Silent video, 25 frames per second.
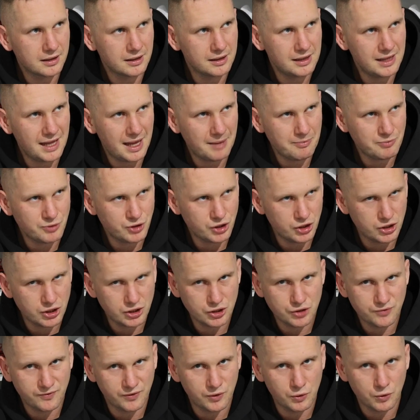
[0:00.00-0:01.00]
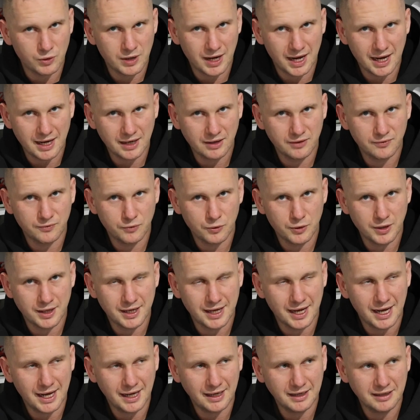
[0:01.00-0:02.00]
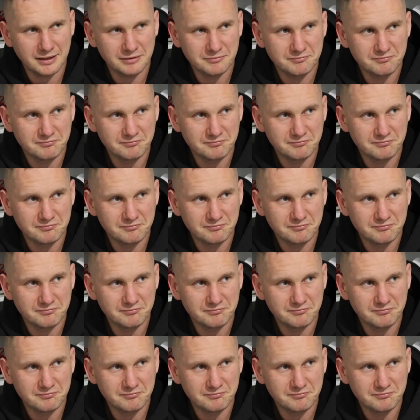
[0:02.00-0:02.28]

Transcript: Lepszy niż w lukach, dwójkach.